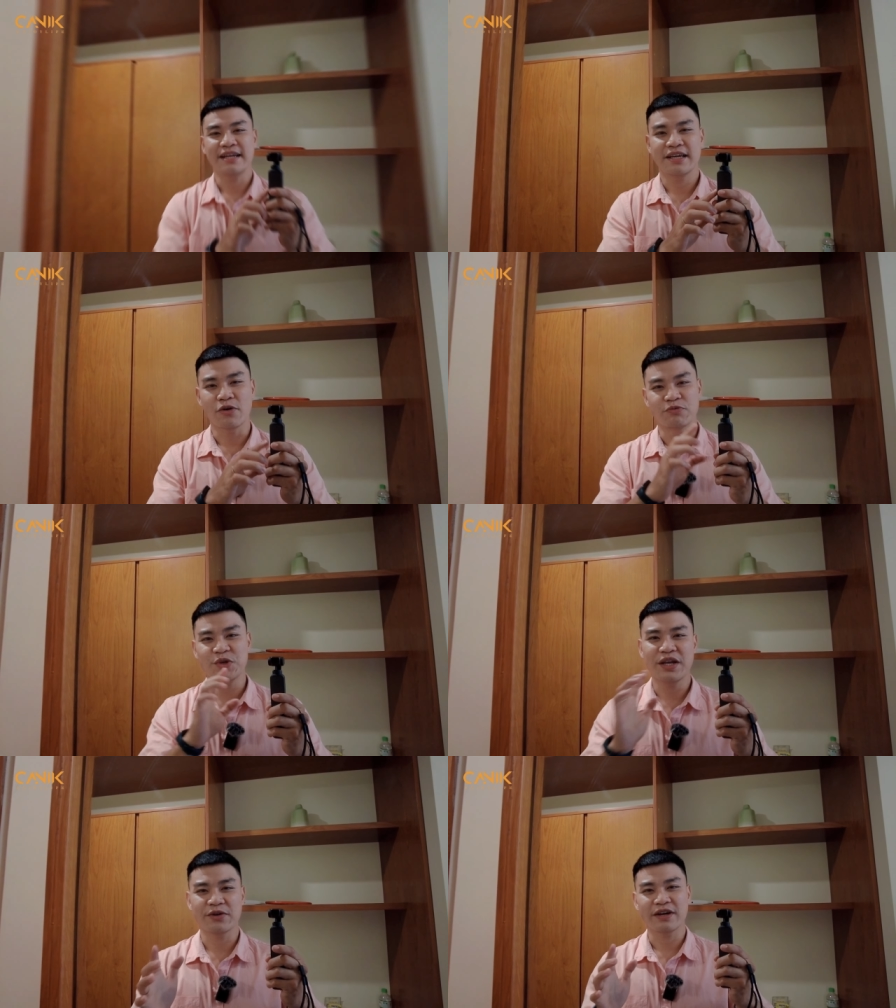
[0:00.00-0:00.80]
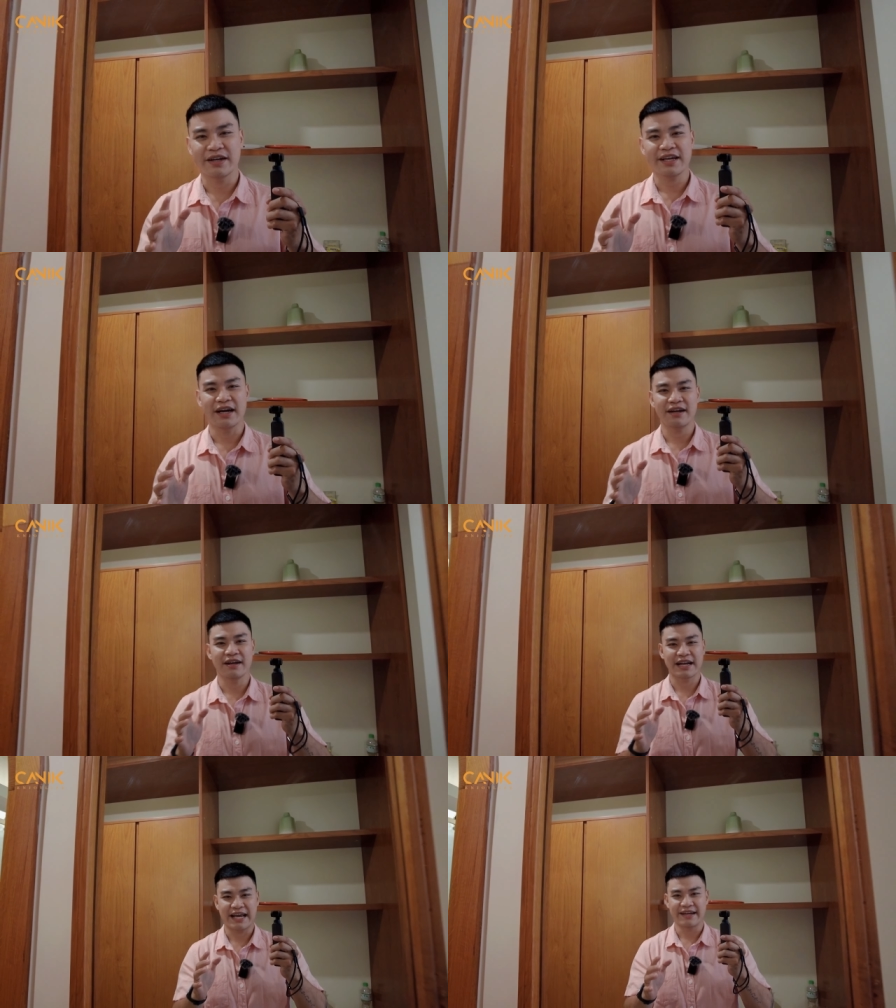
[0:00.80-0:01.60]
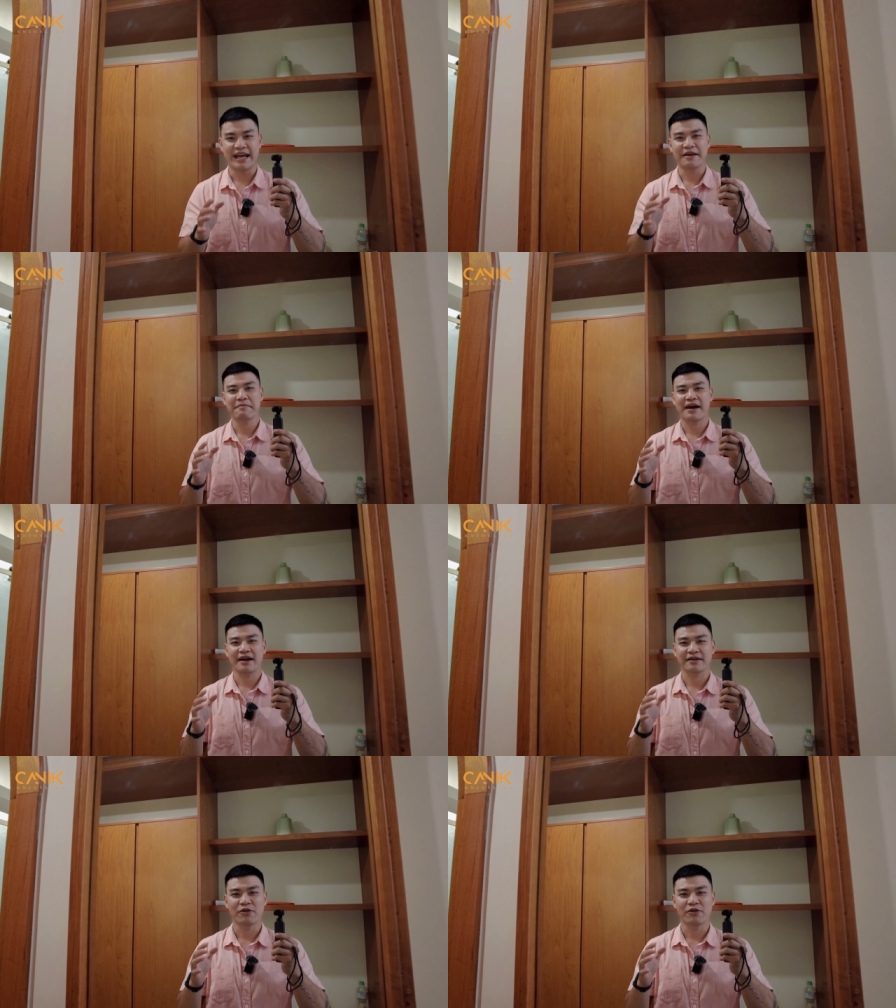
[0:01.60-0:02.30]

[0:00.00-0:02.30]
nữa các bạn sẽ có một thiết bị chống rung